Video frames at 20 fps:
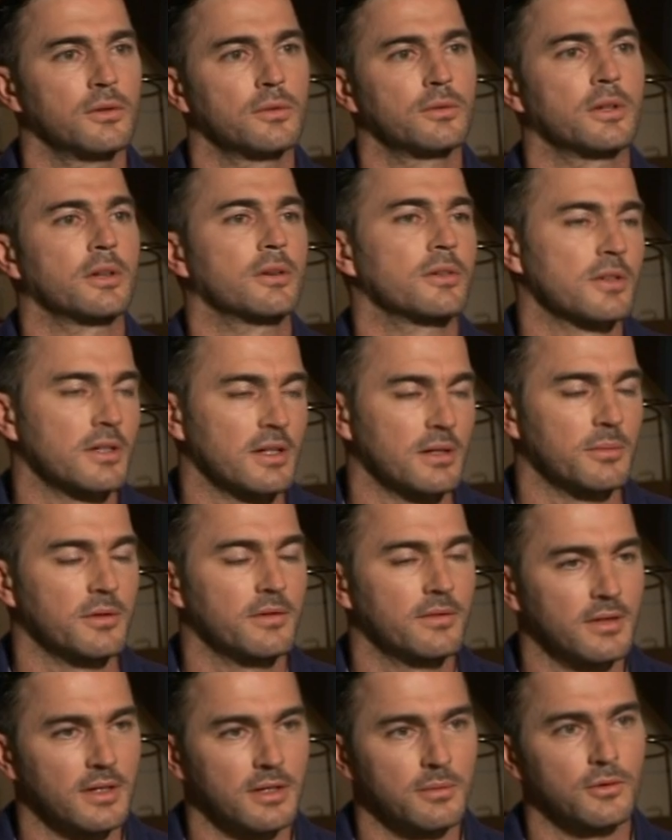którego się
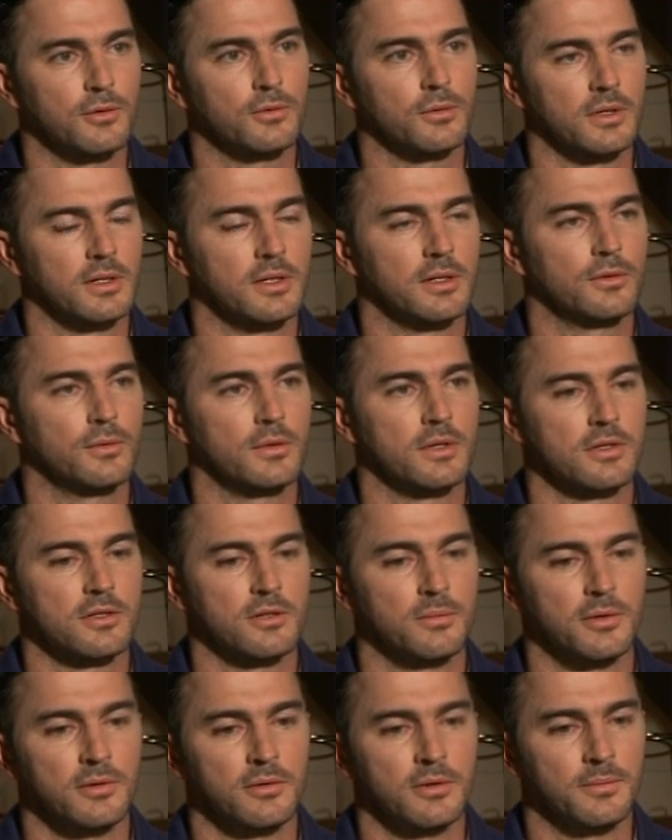nabywa albo które, które
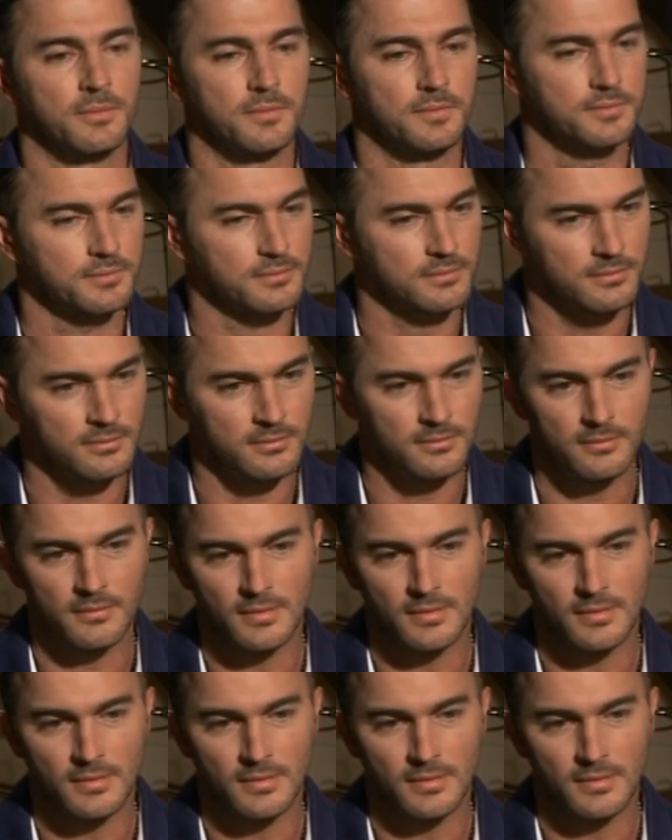zdobyłem. Mhm.